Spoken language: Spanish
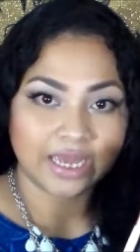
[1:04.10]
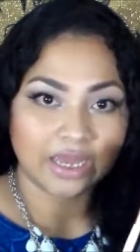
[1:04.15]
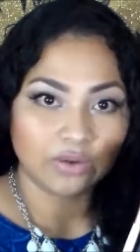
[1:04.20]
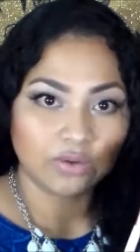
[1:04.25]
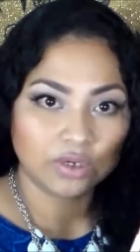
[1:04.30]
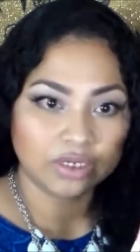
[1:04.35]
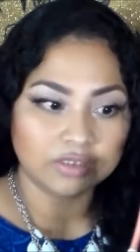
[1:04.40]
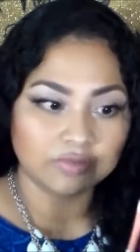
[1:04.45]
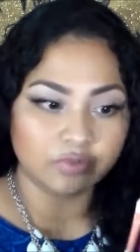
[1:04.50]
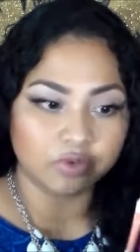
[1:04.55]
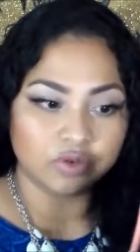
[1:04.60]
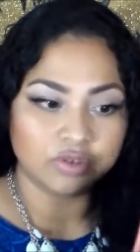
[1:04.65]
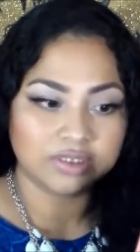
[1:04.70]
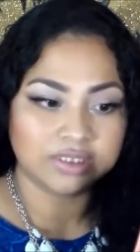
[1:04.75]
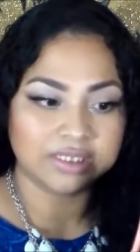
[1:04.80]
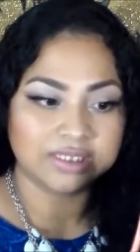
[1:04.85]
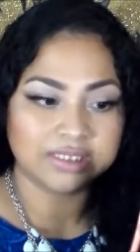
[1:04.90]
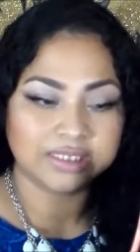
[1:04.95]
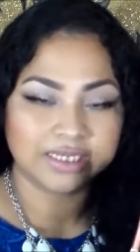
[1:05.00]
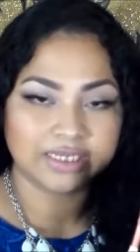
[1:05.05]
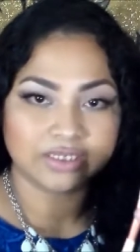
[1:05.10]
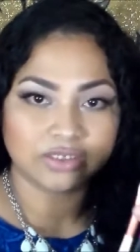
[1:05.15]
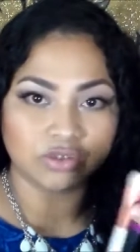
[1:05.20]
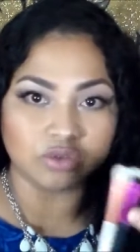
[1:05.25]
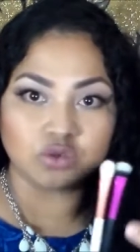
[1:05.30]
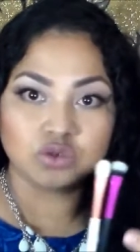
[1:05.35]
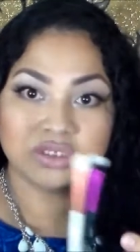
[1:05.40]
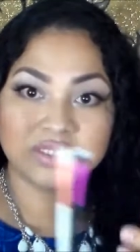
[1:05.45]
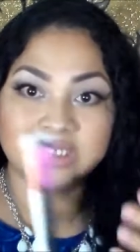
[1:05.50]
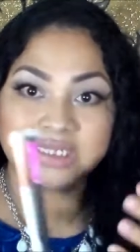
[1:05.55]
Que hay unas brochas que
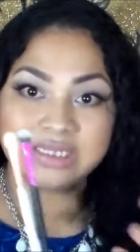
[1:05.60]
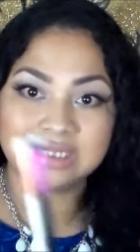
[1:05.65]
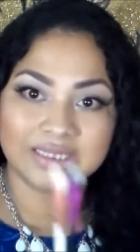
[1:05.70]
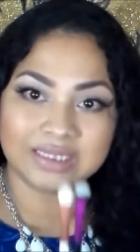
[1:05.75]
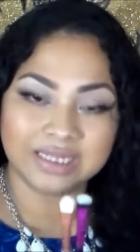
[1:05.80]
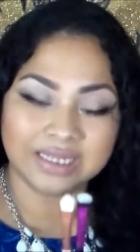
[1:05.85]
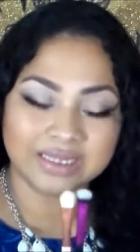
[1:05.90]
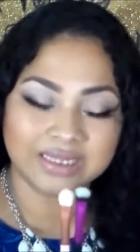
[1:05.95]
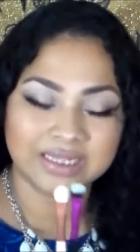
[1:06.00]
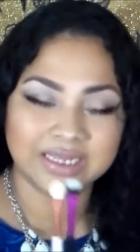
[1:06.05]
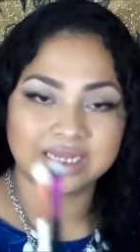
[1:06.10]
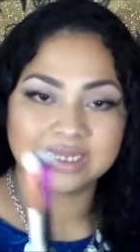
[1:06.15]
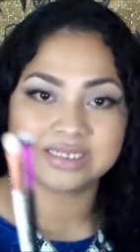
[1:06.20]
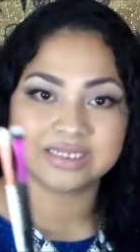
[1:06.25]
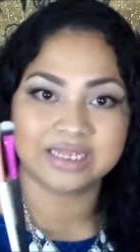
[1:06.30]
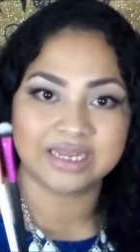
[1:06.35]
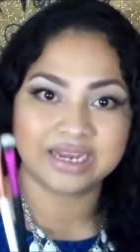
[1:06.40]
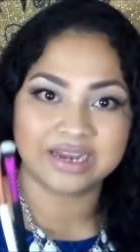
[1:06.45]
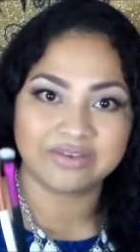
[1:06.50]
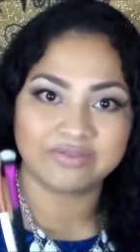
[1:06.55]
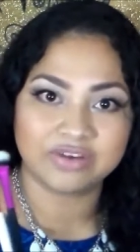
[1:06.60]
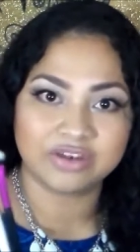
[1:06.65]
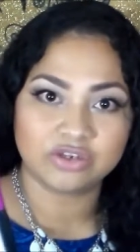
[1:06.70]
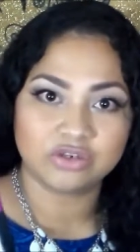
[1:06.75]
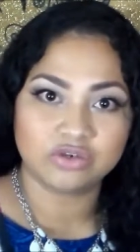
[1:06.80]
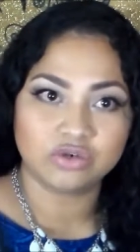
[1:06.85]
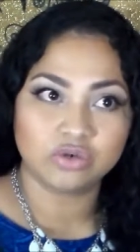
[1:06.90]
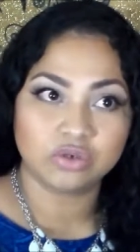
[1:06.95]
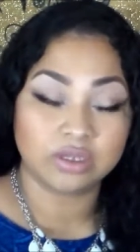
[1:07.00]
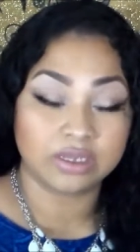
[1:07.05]
son sintéticas de,
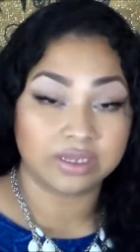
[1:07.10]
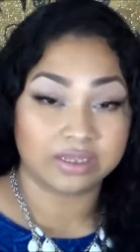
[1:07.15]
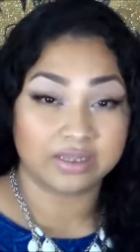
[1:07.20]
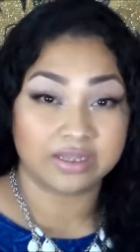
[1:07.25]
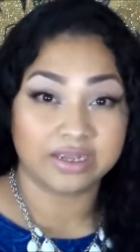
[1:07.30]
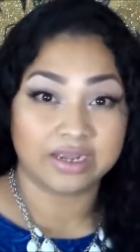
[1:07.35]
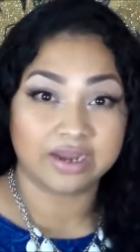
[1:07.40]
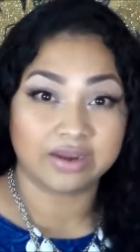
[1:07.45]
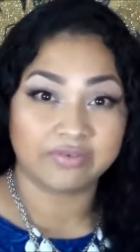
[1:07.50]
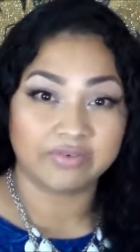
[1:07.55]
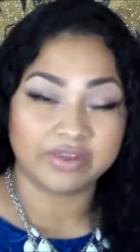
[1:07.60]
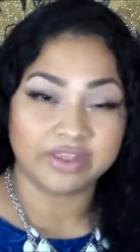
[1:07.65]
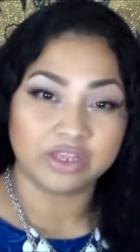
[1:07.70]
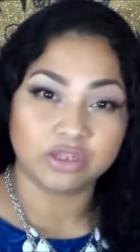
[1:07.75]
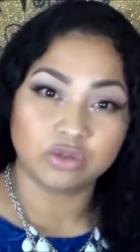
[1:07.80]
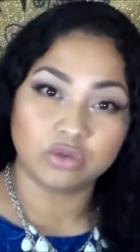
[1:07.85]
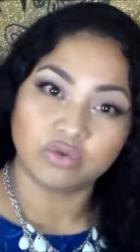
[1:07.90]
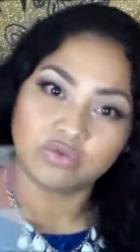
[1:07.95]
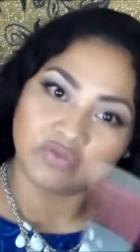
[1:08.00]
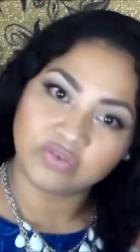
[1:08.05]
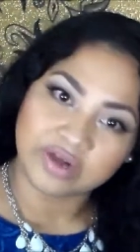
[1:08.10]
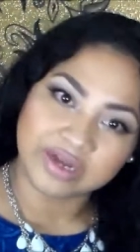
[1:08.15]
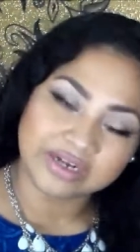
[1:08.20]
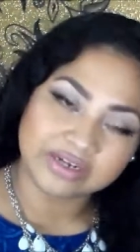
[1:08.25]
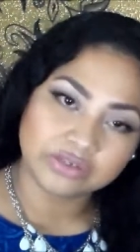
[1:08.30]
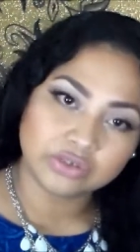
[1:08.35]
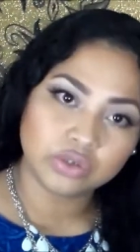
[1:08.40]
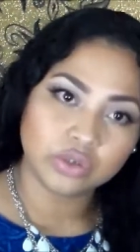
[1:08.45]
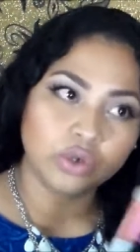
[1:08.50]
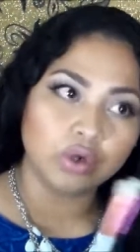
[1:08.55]
cabello, que de cabellito
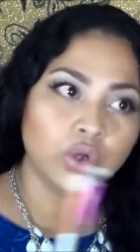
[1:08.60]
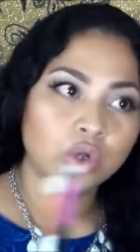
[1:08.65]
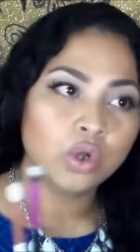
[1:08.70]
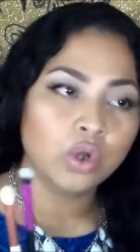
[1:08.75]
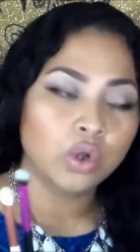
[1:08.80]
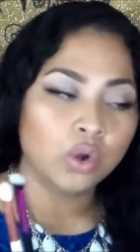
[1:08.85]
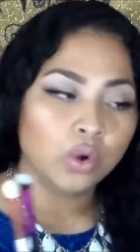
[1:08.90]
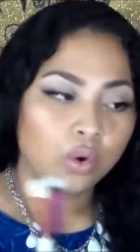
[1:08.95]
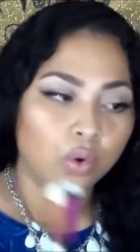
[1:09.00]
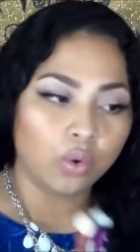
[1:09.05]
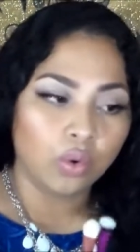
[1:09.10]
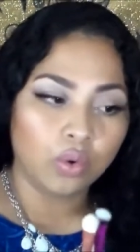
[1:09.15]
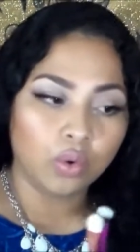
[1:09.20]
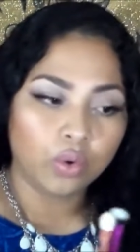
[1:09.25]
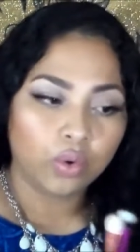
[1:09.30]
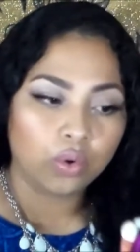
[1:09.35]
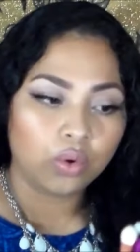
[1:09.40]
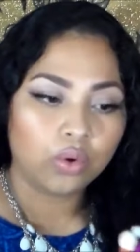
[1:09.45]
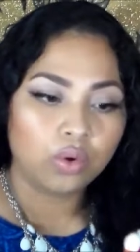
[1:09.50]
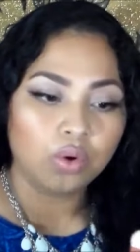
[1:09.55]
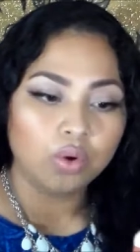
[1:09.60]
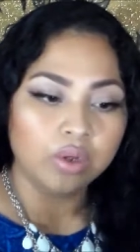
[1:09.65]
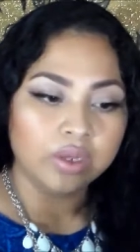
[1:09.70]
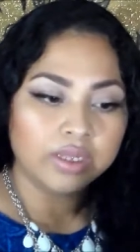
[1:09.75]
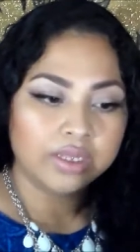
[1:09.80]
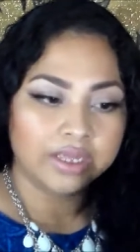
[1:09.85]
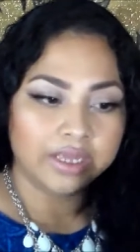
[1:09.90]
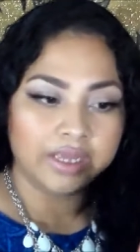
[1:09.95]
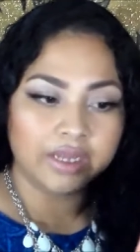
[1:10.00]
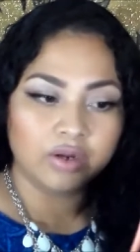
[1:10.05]
falso o
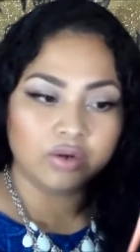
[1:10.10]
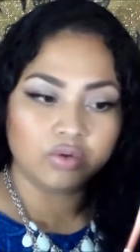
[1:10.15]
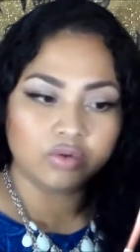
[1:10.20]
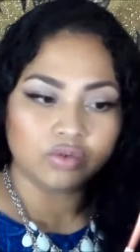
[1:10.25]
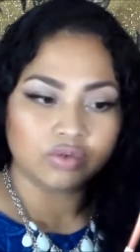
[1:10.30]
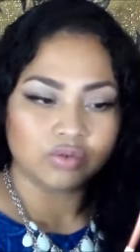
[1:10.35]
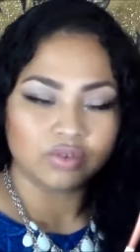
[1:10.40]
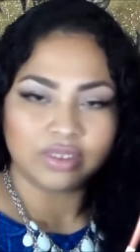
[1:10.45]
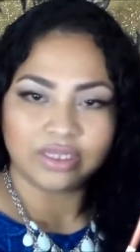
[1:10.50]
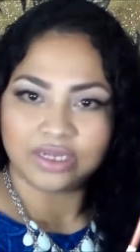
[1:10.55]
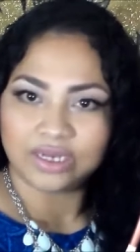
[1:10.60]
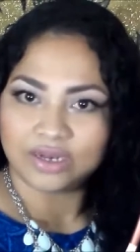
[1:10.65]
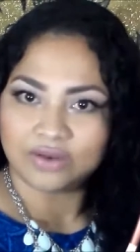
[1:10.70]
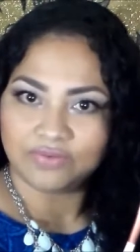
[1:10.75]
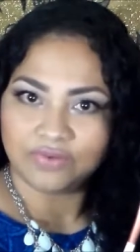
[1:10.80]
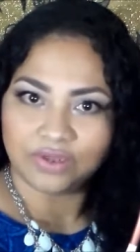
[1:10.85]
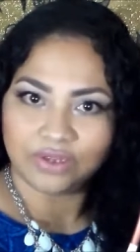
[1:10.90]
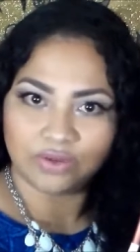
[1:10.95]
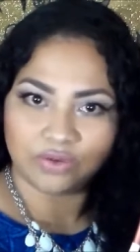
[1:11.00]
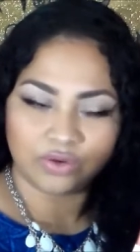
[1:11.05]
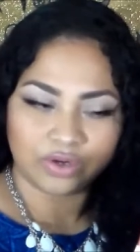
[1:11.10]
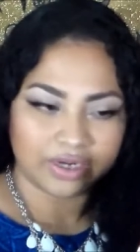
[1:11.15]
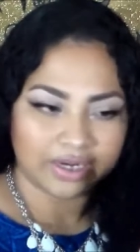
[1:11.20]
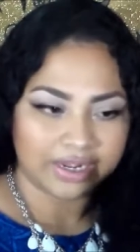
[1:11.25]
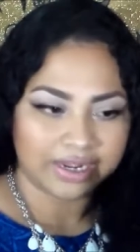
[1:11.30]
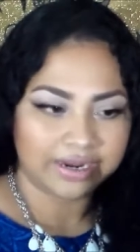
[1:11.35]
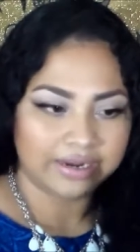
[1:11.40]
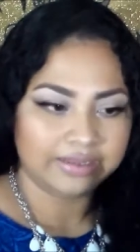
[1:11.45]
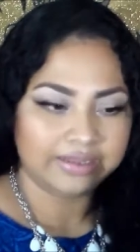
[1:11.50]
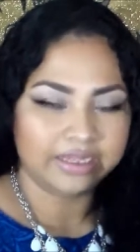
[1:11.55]
que no son de cabello
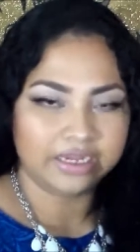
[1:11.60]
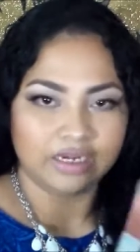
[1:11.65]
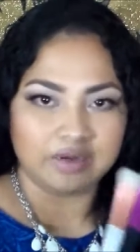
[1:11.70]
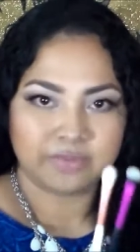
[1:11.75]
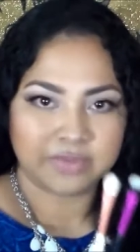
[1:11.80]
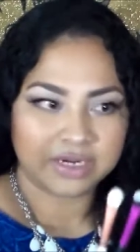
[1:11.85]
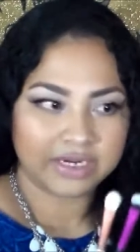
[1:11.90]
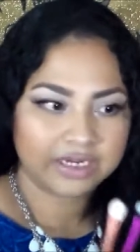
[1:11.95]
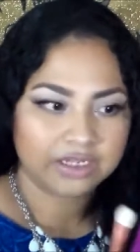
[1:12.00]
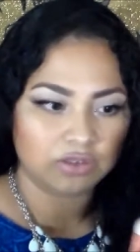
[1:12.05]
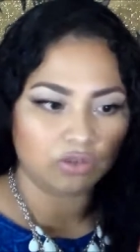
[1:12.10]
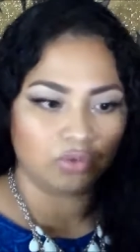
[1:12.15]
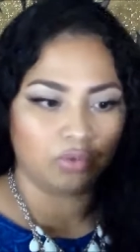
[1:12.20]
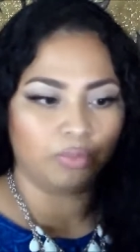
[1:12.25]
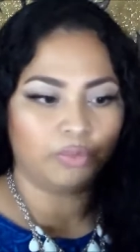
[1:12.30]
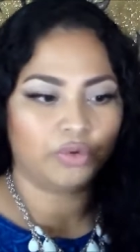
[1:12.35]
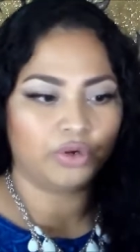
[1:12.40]
real, de animalito.